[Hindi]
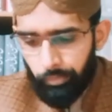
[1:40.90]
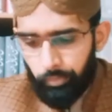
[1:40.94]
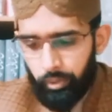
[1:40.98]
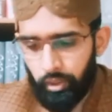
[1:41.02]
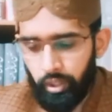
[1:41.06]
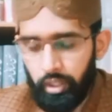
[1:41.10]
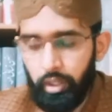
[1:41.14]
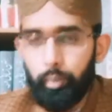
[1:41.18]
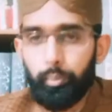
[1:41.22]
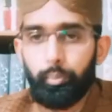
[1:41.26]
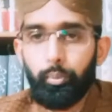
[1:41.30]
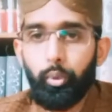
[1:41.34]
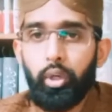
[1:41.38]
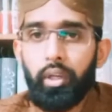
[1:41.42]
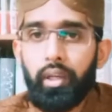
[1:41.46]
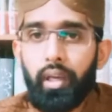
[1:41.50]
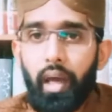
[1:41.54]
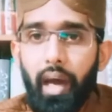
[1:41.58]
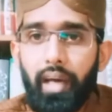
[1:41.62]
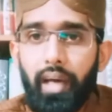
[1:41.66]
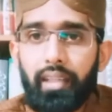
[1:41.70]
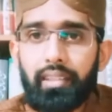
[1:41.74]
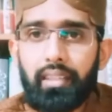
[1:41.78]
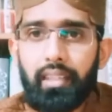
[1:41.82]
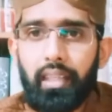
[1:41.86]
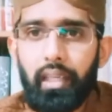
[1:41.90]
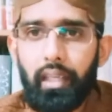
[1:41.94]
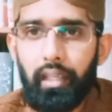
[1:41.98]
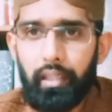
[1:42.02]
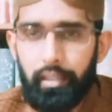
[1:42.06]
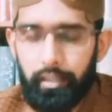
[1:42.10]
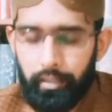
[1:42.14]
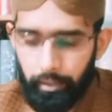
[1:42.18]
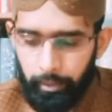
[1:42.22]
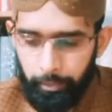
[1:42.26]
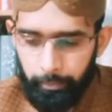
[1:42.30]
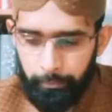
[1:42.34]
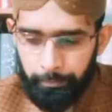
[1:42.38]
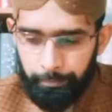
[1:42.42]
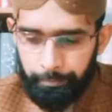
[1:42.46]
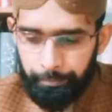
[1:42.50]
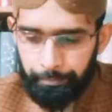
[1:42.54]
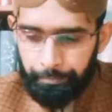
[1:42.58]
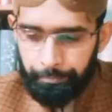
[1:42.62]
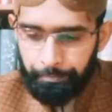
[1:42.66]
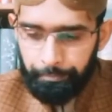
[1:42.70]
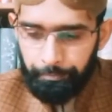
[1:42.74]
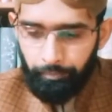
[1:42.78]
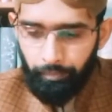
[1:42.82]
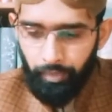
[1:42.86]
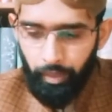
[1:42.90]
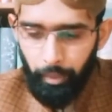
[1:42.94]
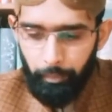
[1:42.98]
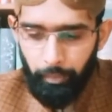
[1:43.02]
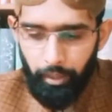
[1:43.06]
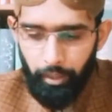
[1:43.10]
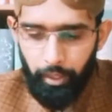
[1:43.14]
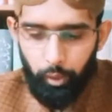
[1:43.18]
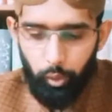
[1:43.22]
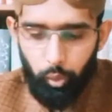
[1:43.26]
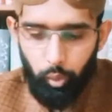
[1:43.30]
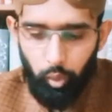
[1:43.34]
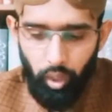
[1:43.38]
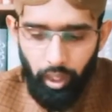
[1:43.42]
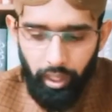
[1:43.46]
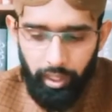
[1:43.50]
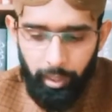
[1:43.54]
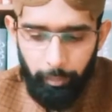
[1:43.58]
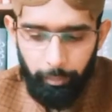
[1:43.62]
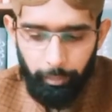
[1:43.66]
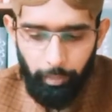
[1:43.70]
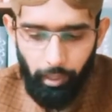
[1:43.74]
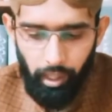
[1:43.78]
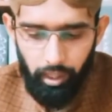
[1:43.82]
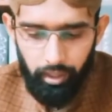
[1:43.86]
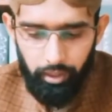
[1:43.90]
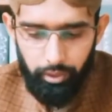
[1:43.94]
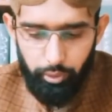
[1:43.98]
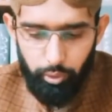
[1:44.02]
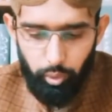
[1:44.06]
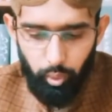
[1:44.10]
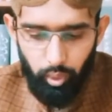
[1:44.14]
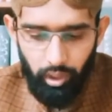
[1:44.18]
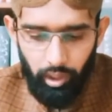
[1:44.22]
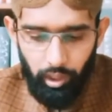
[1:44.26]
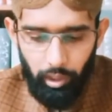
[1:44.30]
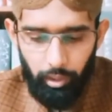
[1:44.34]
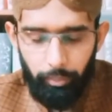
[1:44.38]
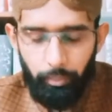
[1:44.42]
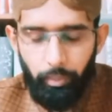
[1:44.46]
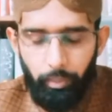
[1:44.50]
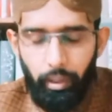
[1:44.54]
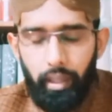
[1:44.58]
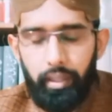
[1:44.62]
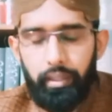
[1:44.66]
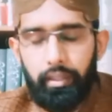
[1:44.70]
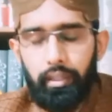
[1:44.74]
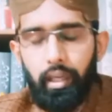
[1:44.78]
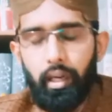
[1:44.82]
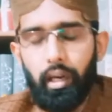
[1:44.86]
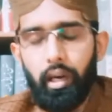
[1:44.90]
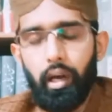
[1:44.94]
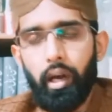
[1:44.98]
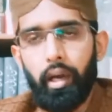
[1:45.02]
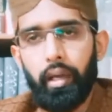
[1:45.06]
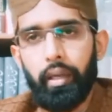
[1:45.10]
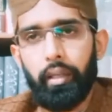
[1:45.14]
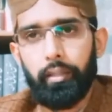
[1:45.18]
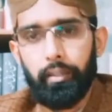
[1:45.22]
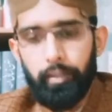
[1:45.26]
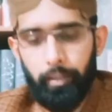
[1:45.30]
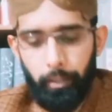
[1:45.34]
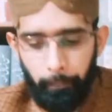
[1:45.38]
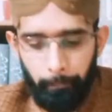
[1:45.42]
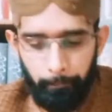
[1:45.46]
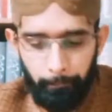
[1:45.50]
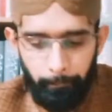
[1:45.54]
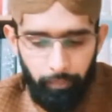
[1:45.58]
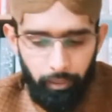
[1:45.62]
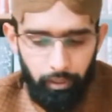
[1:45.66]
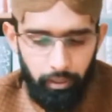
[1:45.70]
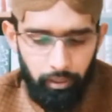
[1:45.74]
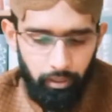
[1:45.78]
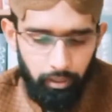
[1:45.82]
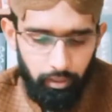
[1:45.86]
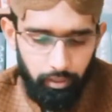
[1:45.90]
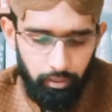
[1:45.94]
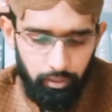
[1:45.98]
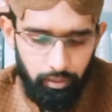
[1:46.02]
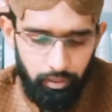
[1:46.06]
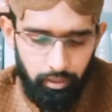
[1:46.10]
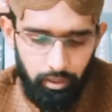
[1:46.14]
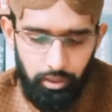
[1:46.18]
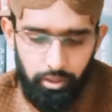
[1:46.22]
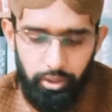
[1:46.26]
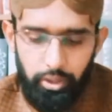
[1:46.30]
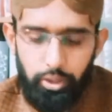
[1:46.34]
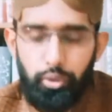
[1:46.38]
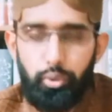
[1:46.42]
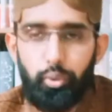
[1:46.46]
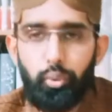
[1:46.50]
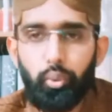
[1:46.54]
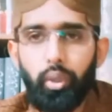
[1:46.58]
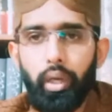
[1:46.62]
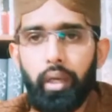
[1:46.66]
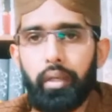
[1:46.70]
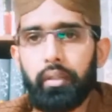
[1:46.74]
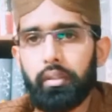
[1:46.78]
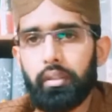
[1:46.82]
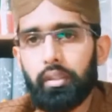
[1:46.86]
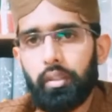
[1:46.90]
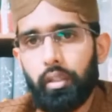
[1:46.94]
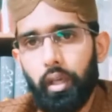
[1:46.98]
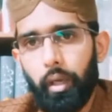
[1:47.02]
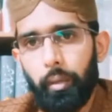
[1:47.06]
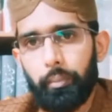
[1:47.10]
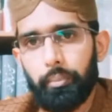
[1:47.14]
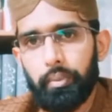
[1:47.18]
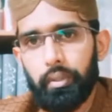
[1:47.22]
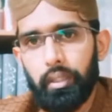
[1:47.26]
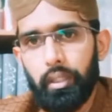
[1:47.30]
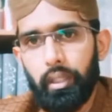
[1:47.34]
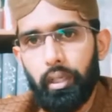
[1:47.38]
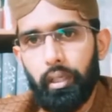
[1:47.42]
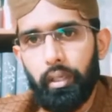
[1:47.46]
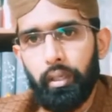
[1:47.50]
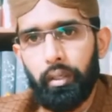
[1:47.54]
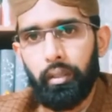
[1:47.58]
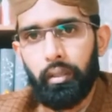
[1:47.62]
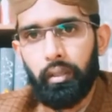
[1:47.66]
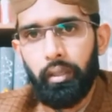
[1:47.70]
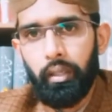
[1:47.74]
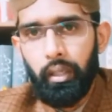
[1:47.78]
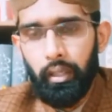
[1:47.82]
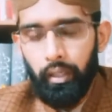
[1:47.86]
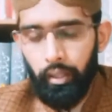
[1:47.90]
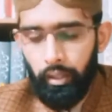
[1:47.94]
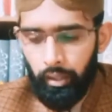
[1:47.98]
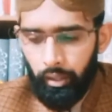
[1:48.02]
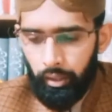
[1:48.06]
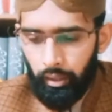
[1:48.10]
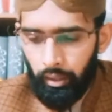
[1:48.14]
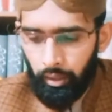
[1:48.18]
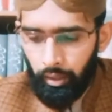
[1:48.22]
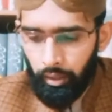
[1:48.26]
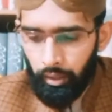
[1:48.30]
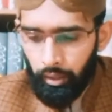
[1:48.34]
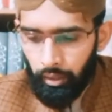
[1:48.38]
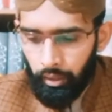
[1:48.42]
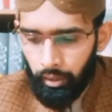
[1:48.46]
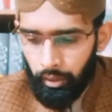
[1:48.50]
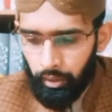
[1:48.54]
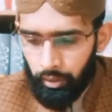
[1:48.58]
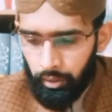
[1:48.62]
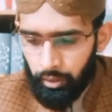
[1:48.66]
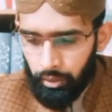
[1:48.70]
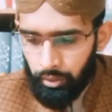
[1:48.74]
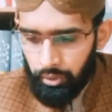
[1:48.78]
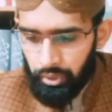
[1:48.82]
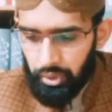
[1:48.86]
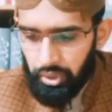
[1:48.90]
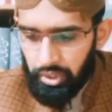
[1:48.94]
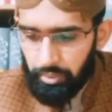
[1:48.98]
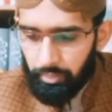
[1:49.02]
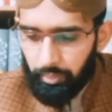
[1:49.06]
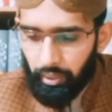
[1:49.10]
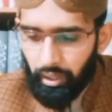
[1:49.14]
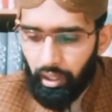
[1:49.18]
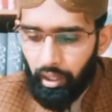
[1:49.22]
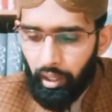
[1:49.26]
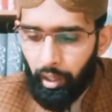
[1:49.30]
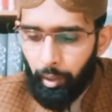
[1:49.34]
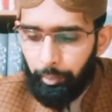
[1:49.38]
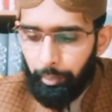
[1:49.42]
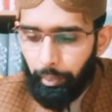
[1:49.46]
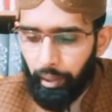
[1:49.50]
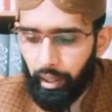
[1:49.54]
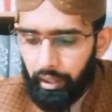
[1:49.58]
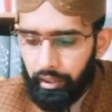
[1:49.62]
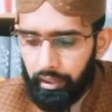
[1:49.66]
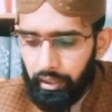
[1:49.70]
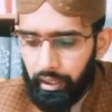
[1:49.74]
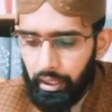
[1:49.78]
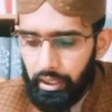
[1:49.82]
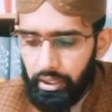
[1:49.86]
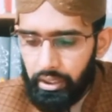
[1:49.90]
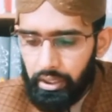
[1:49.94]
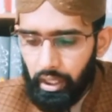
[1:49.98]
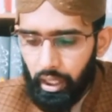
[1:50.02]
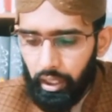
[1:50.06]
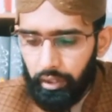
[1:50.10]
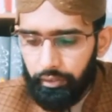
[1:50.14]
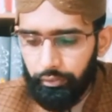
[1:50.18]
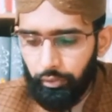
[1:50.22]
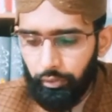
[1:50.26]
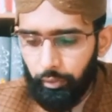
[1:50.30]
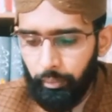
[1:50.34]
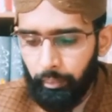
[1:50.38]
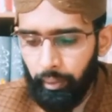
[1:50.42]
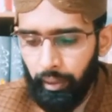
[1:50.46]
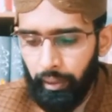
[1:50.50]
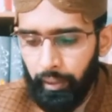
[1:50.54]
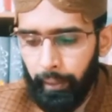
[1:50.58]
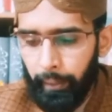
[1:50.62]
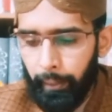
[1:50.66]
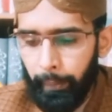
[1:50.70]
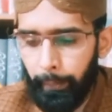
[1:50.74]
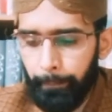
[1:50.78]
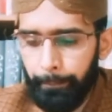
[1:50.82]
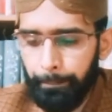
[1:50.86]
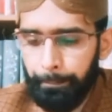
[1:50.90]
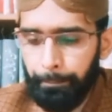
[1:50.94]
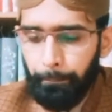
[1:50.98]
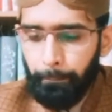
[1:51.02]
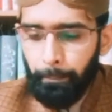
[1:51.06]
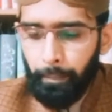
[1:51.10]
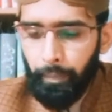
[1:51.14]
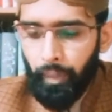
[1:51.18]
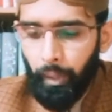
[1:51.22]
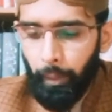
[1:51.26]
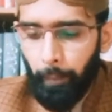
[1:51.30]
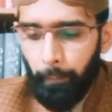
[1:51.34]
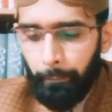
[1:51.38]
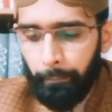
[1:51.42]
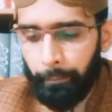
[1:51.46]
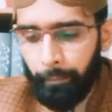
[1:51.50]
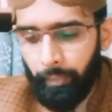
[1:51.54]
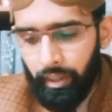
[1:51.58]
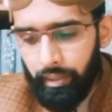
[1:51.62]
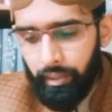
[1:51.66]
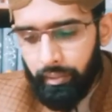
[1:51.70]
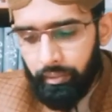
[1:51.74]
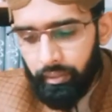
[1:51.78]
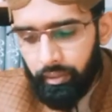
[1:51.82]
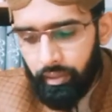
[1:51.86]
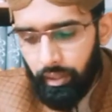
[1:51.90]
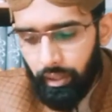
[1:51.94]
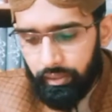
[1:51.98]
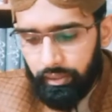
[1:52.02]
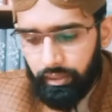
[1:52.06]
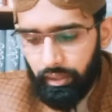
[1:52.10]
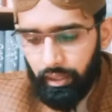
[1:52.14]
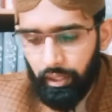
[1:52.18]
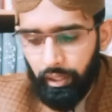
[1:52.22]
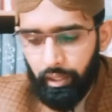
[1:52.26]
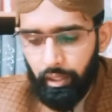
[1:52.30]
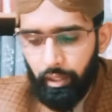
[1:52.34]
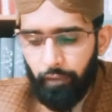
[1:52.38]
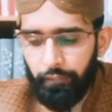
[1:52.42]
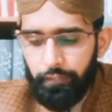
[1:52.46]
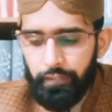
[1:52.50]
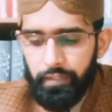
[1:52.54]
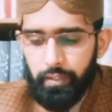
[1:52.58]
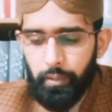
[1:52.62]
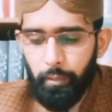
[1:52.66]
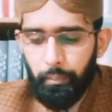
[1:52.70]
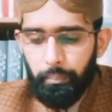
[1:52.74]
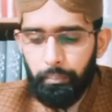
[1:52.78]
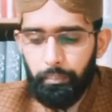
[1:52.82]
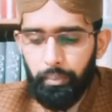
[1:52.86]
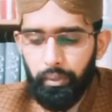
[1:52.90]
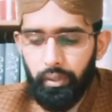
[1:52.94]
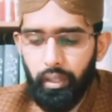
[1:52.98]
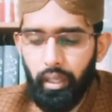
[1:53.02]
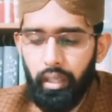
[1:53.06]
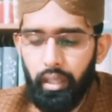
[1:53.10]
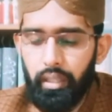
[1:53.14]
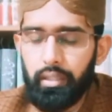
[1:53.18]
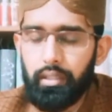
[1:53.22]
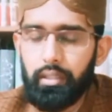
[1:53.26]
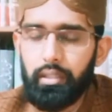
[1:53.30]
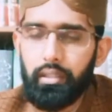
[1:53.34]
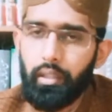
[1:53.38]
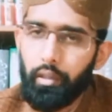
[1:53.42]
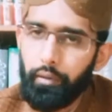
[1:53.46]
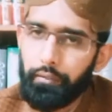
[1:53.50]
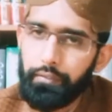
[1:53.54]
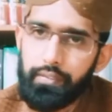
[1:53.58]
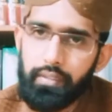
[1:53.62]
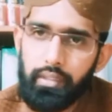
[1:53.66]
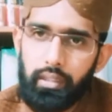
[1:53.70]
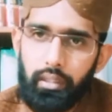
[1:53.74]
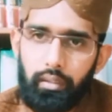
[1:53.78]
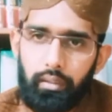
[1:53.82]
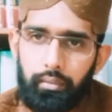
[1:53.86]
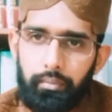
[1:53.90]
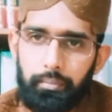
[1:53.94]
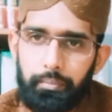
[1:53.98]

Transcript: की बुनियाद के लिए मैंने कुरान पाक की सुर अलमायदा आयत नंबर 32 का इंतखब किया है जिसमें अल्लाह पाक ने इरशाद फरमाया मन कतल नफसम बिगैर नफसिन